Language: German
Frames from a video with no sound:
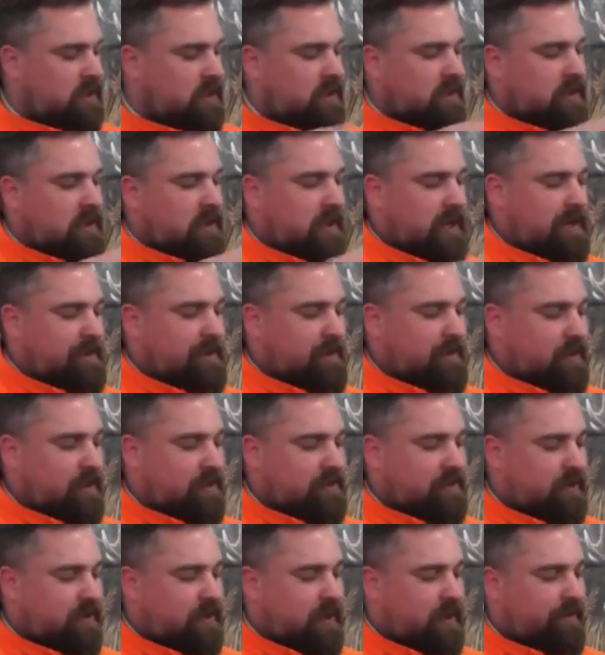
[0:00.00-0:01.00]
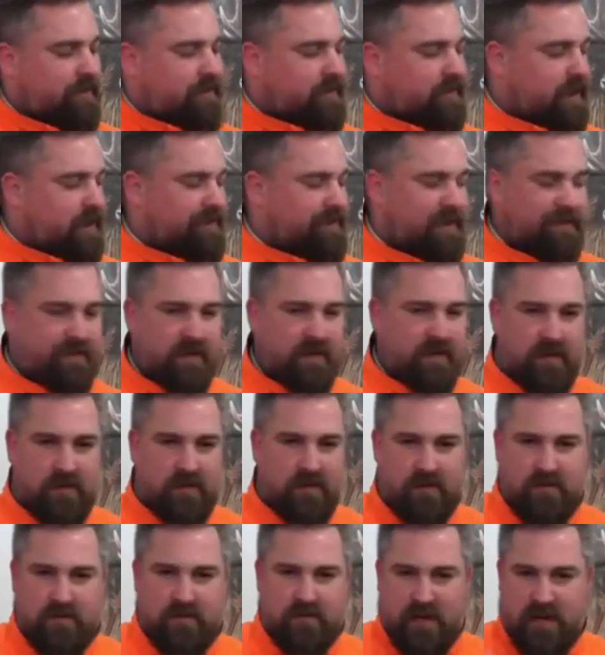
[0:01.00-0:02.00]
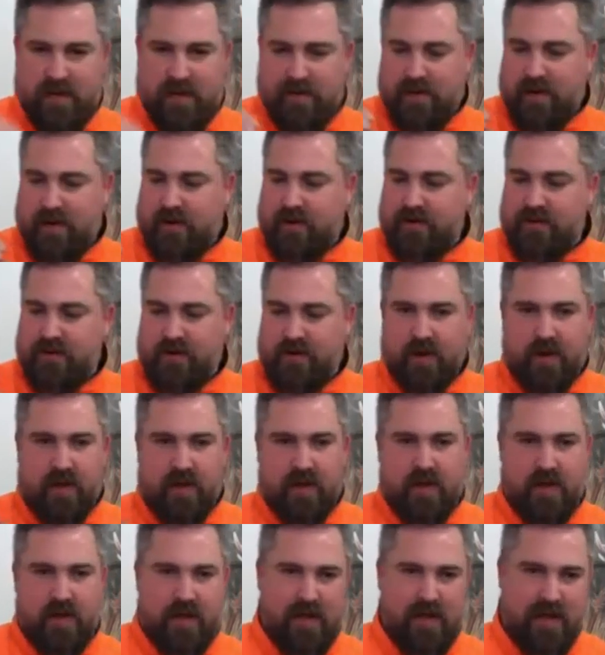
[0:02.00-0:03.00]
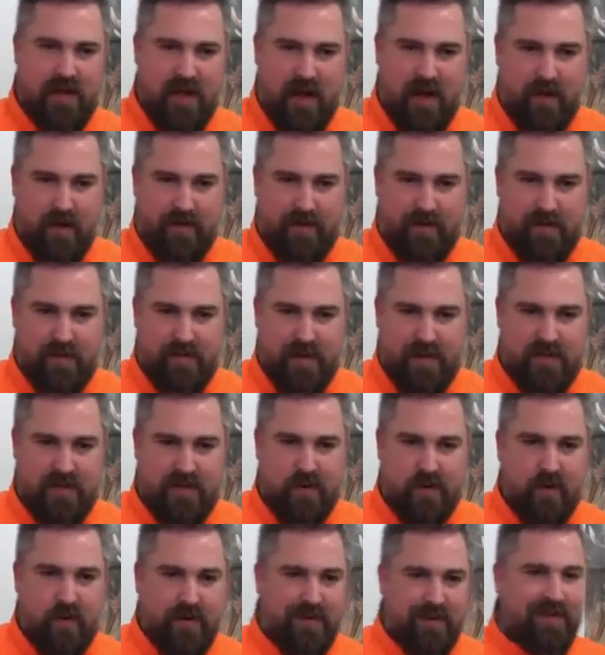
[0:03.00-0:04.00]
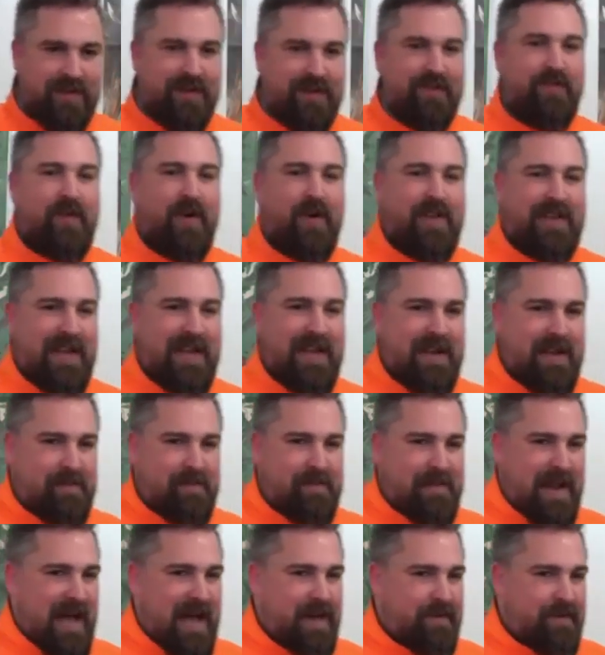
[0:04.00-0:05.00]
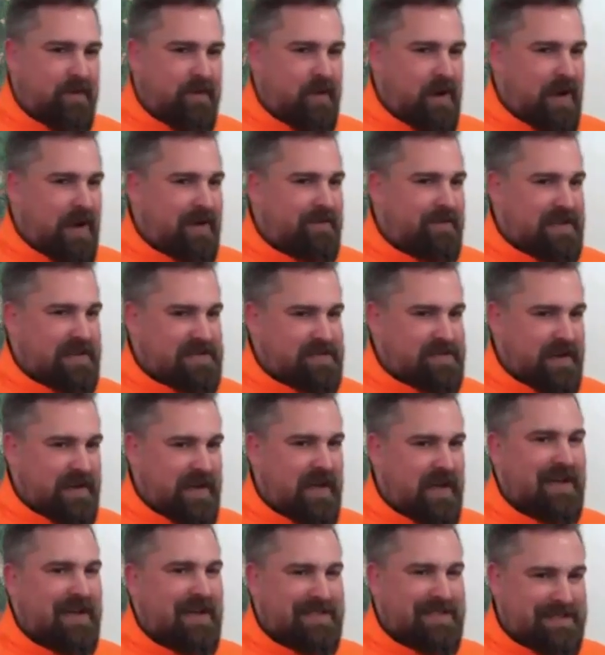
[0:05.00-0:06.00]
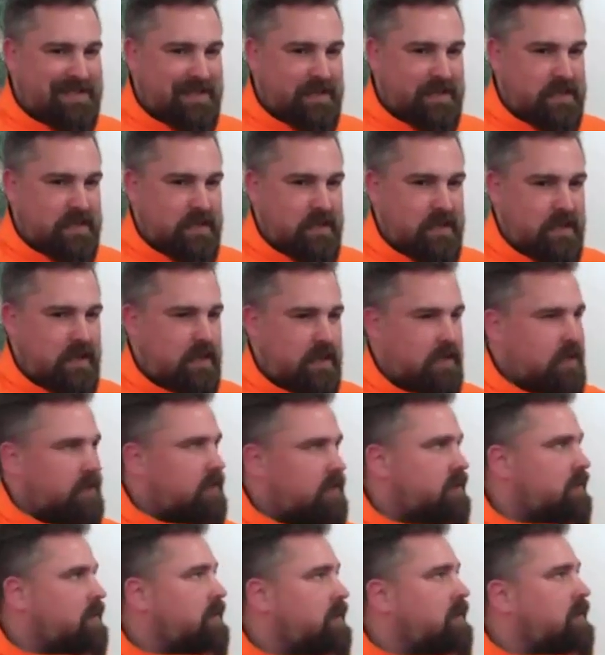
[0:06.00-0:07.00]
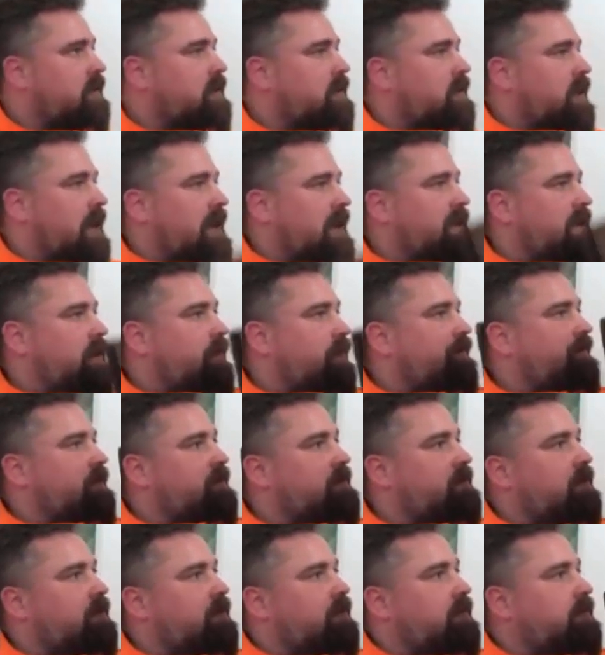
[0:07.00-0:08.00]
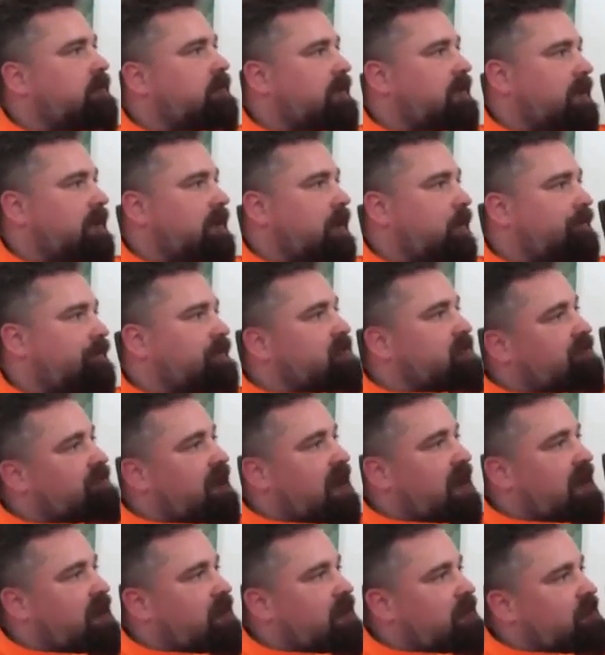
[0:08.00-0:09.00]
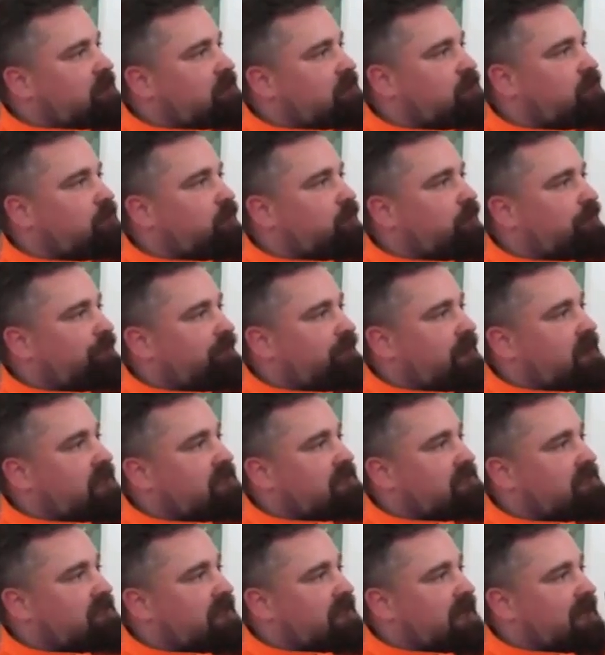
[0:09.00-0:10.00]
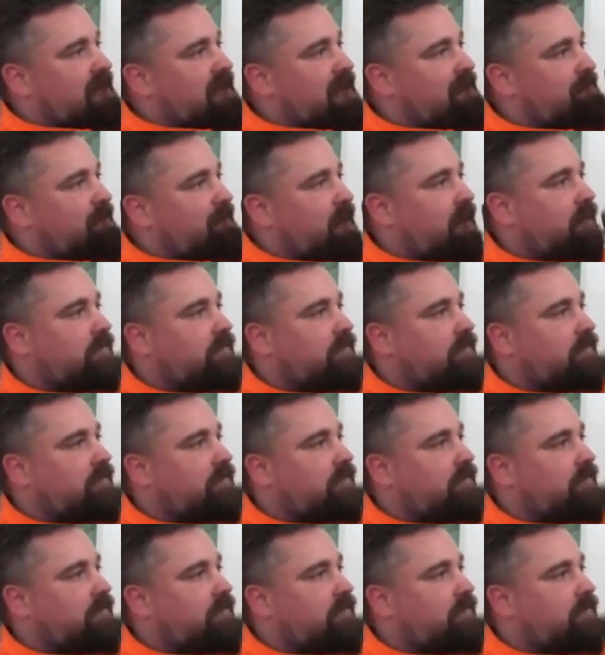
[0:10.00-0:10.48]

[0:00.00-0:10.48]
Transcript: Kaliberkontrolle auf der Waffe, Kaliberkontrolle auf dem Patron. Vor jedem Ladevorgang was wieder? Richtig. Eine Laufkontrolle. Lauf ist frei, Züge und Felder sind erkennbar.